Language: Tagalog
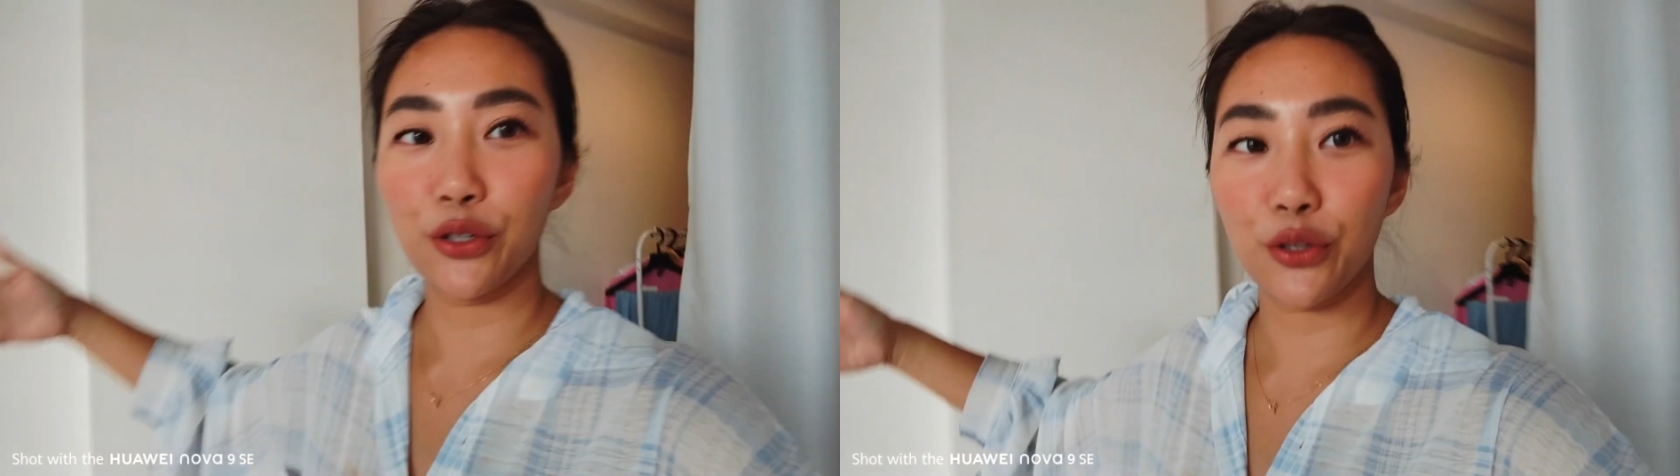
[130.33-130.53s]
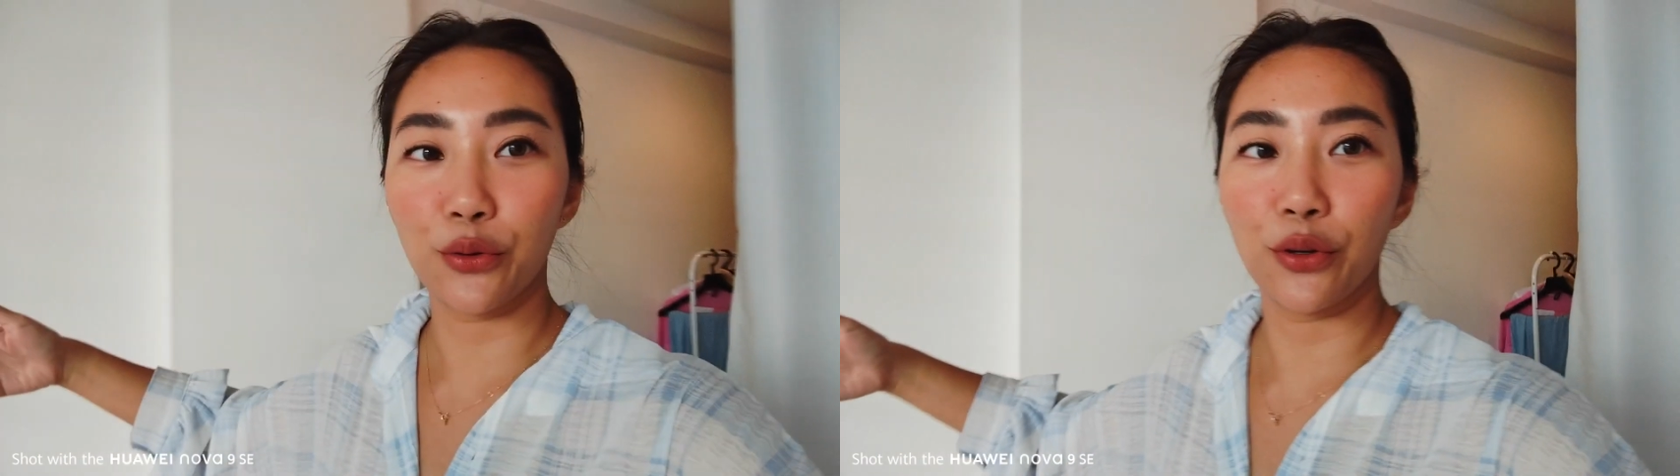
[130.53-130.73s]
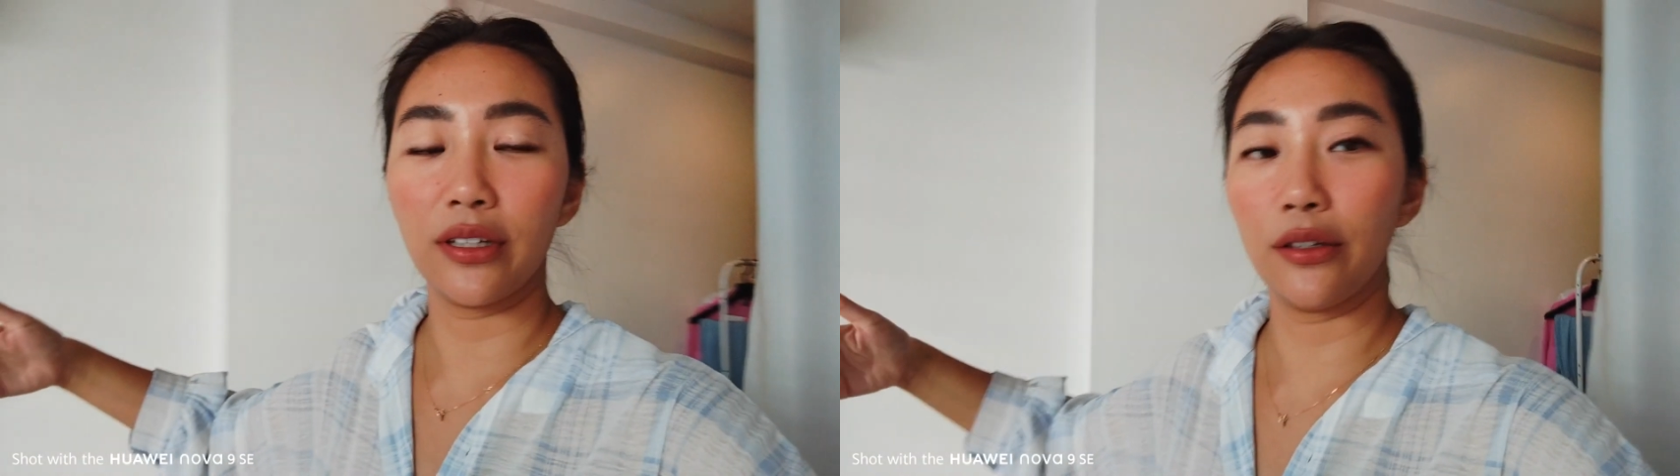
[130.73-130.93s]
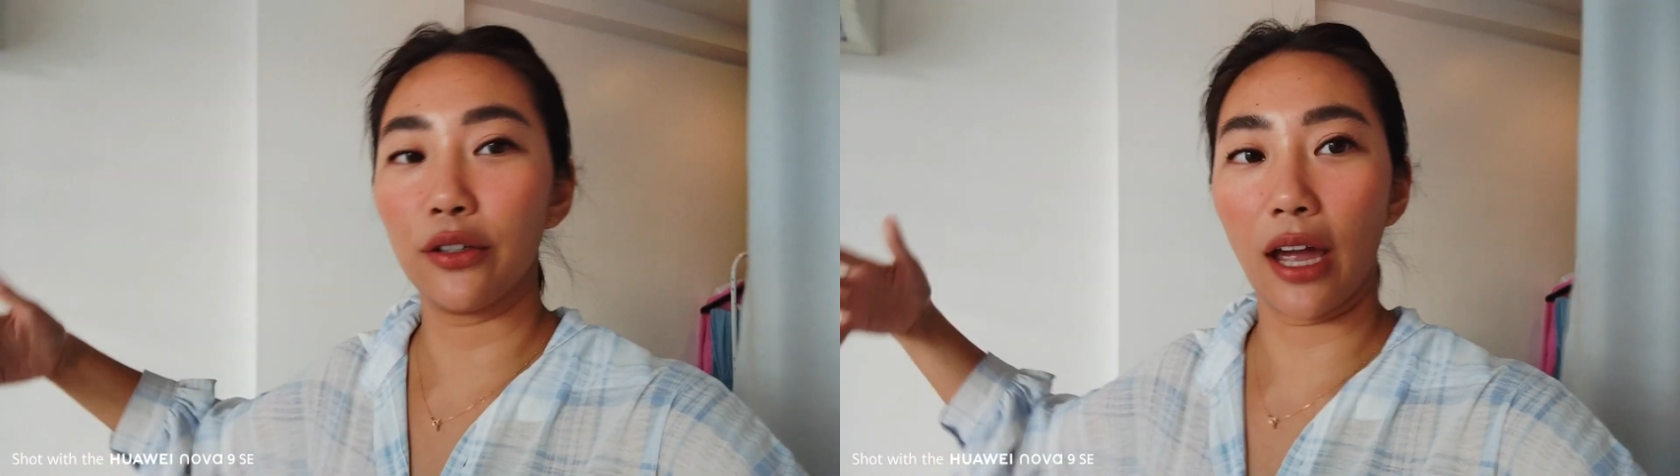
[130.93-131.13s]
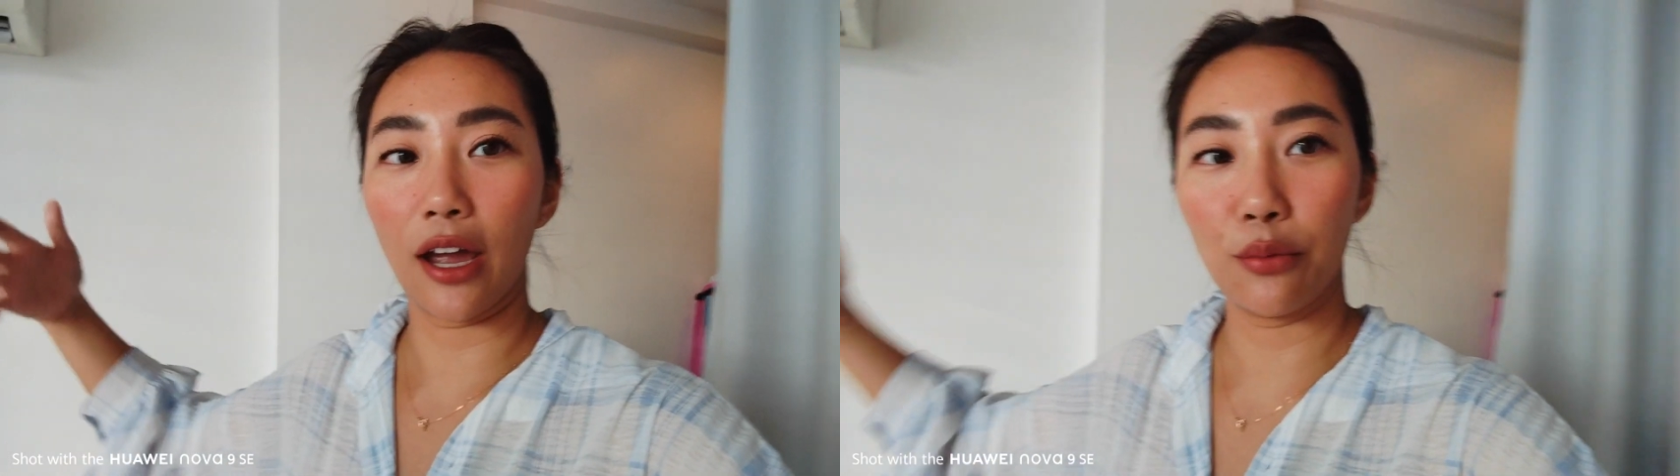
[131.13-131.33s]
So,
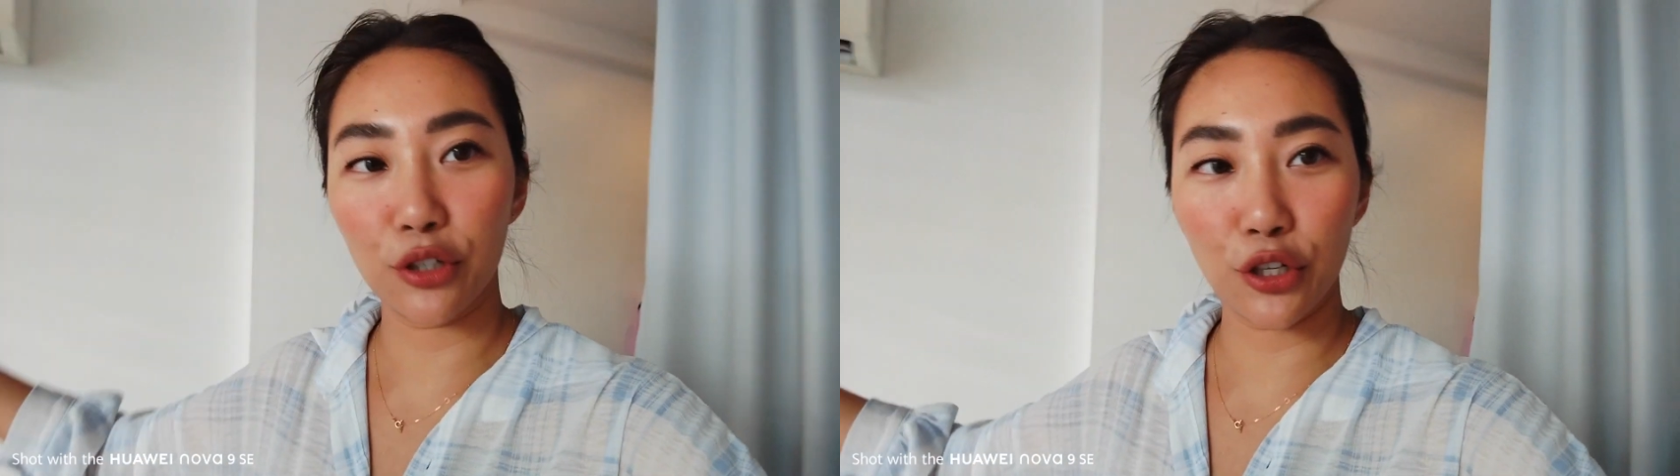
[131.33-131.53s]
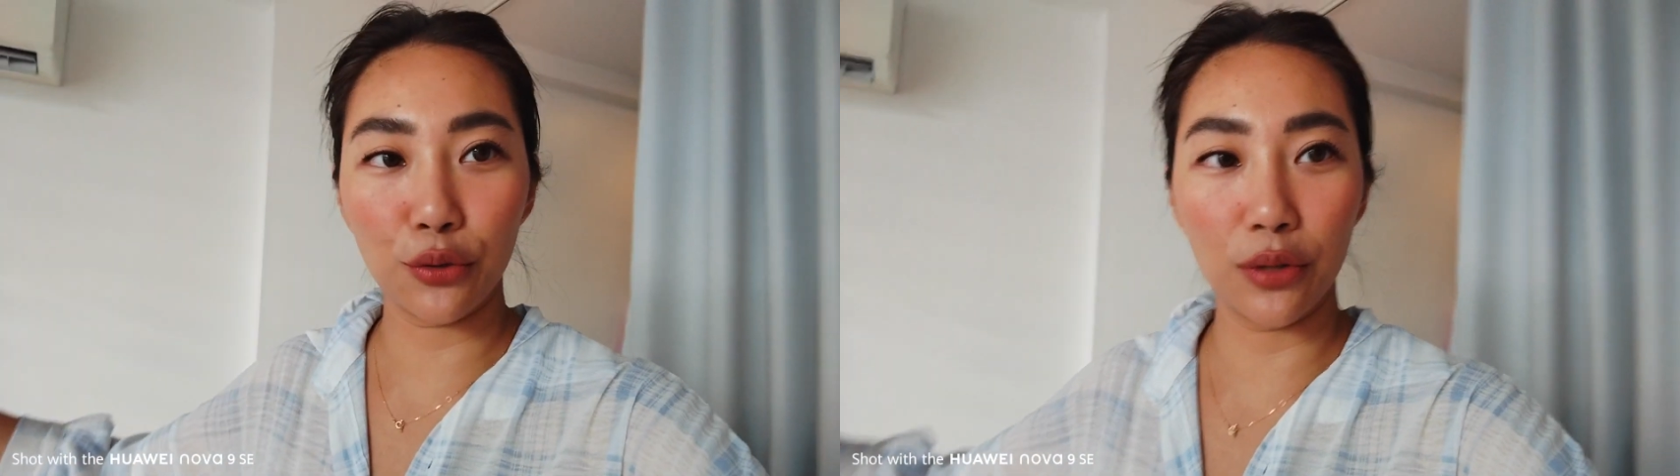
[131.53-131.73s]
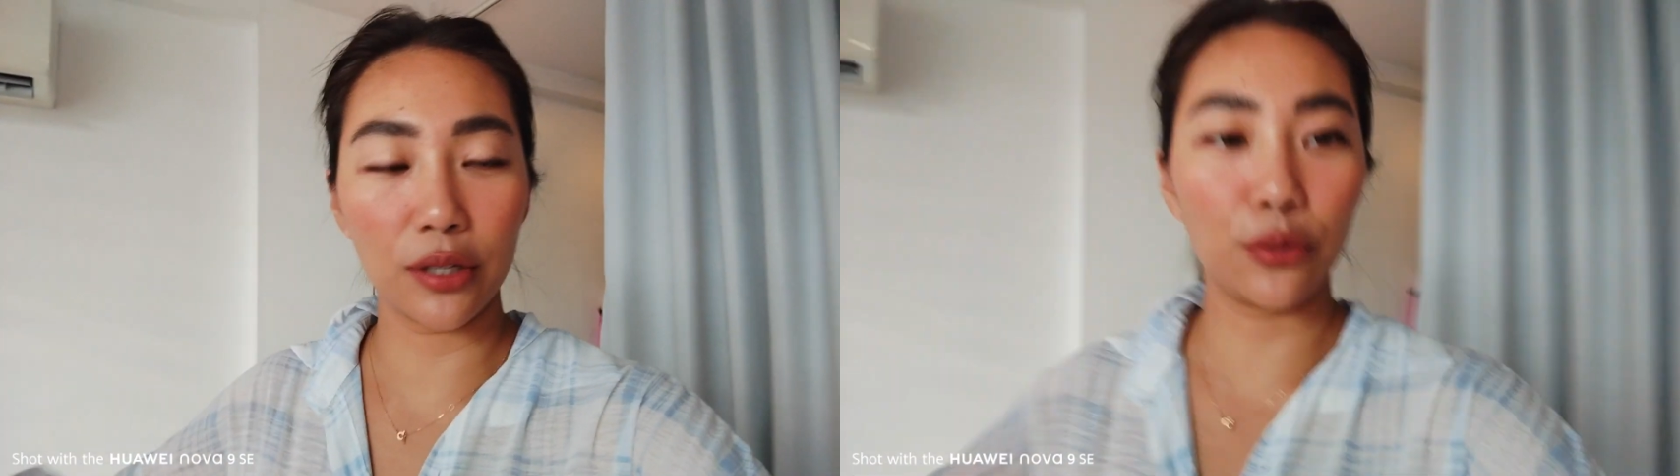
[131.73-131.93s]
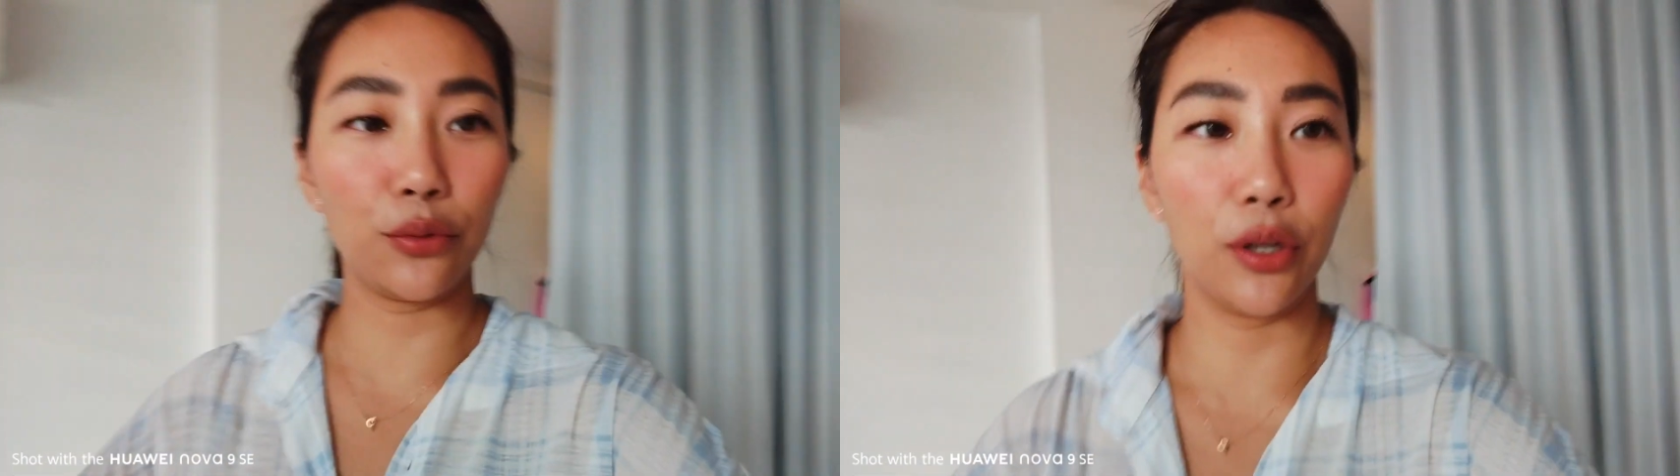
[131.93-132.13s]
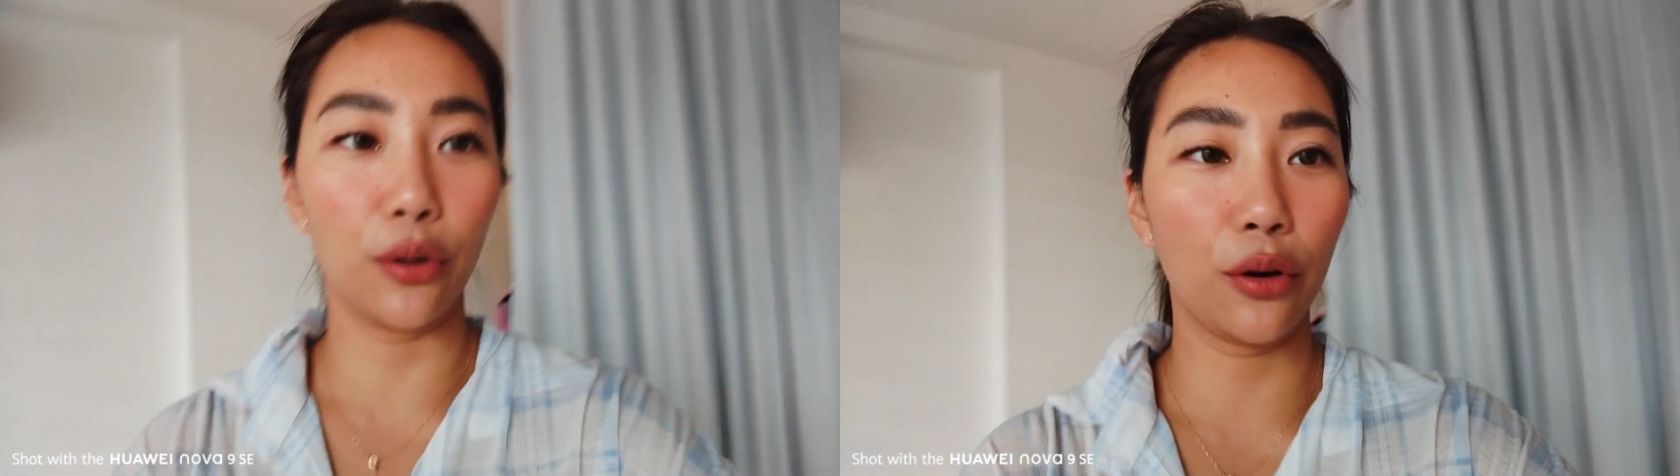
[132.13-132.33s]
dito tayo mag-shoot sa
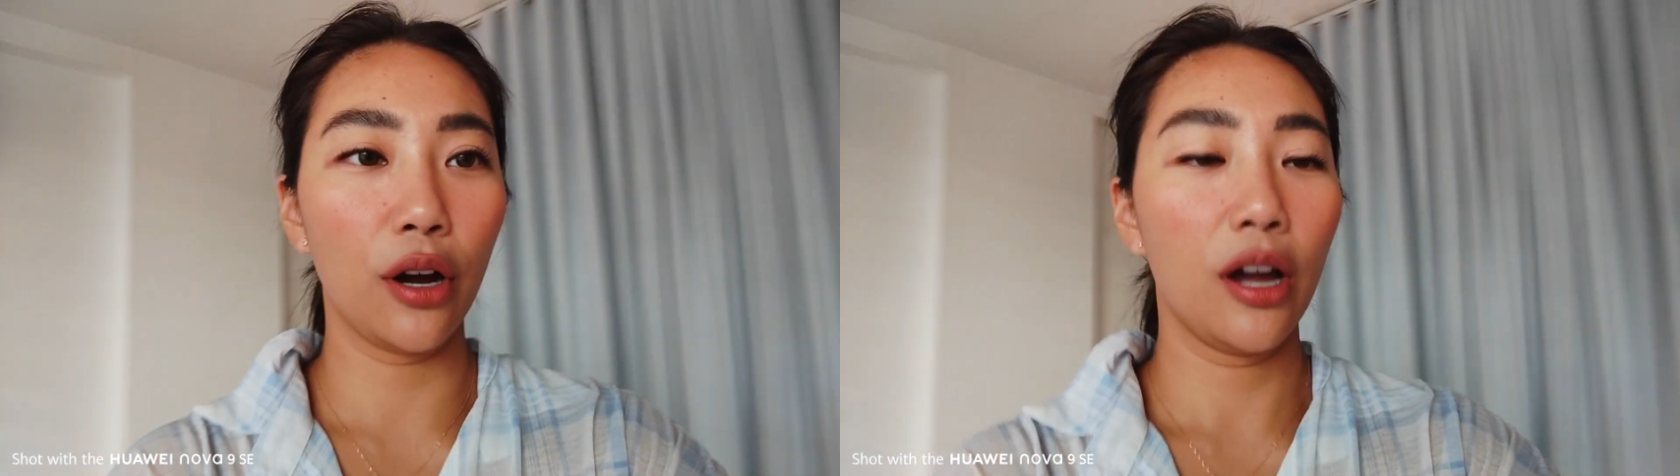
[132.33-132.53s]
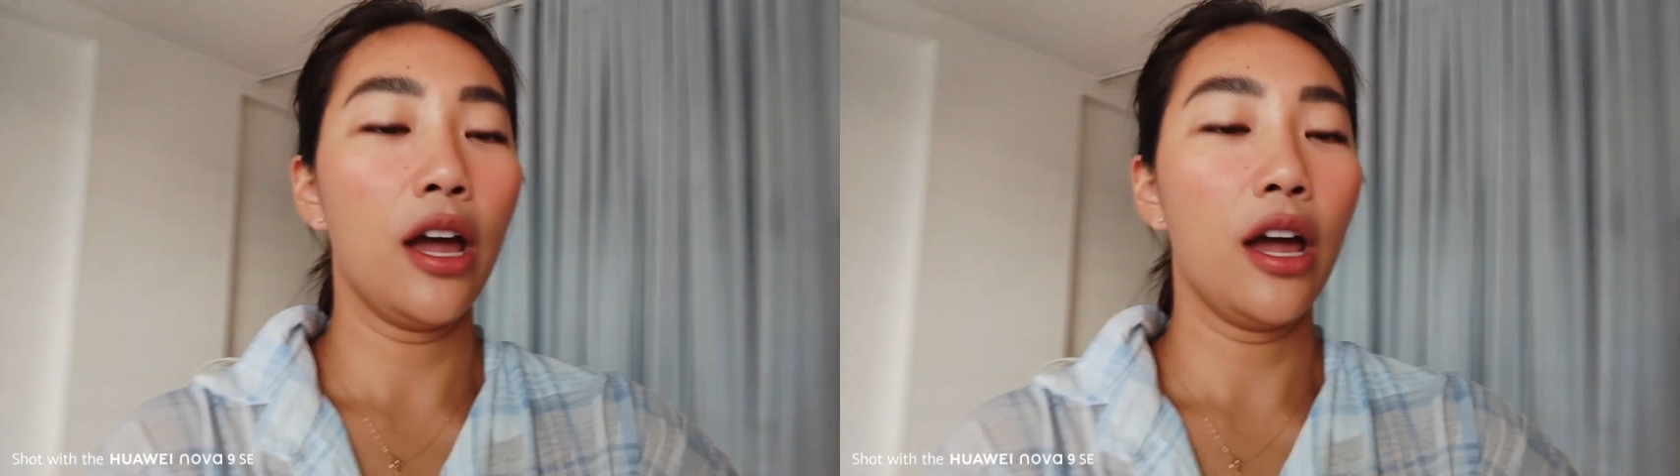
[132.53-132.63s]
studio.